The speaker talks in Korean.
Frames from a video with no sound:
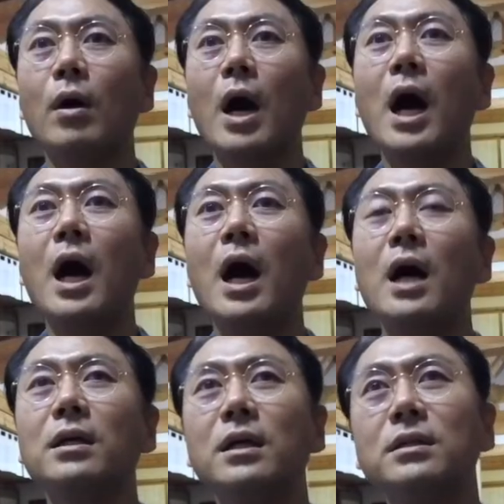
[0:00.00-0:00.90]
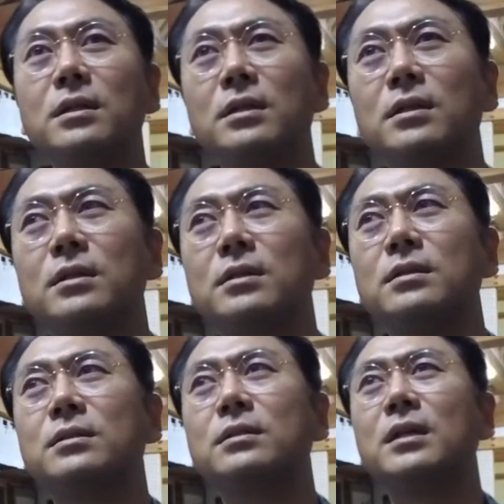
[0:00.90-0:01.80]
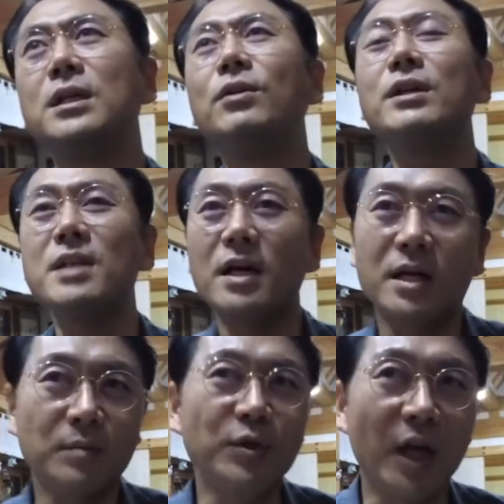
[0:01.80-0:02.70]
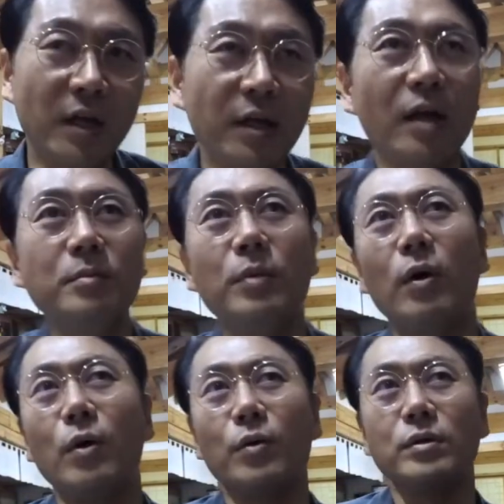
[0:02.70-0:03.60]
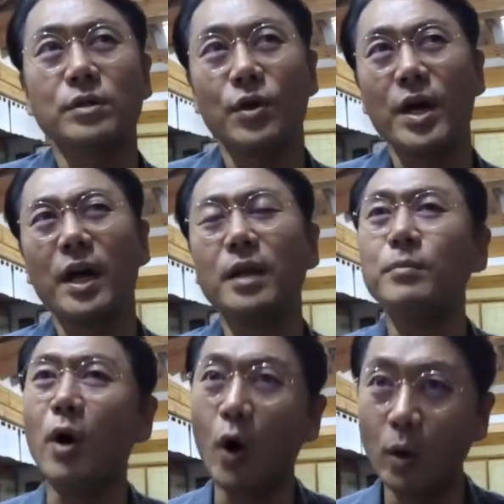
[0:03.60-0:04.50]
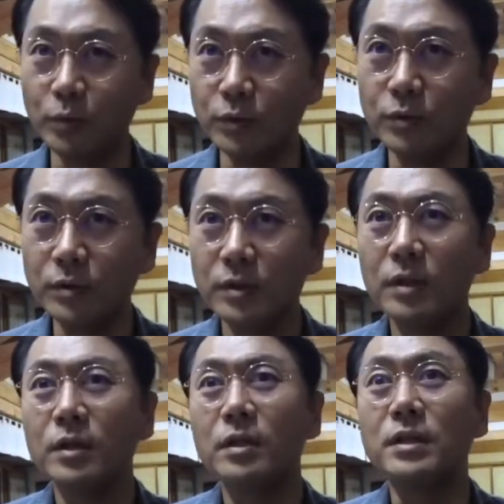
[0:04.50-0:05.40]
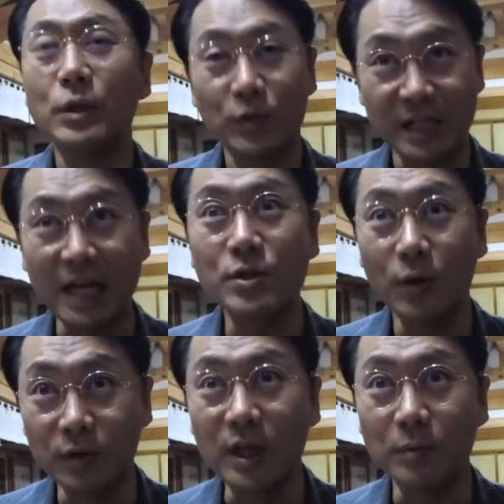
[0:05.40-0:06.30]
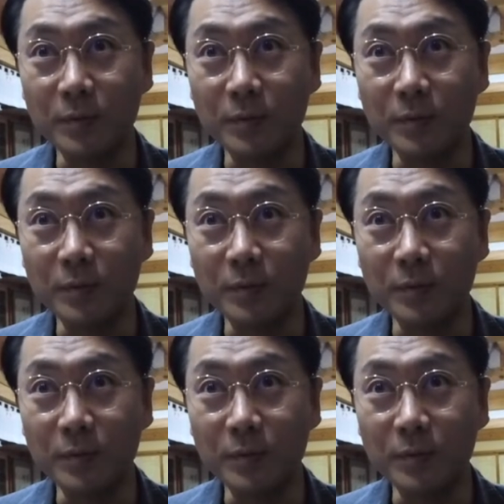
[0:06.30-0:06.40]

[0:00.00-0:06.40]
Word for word: 아, 그러니까 이렇게 생각하면 되겠네요. 뭐 서양에는 뭐 허브, 그게 또 차죠. 어떻게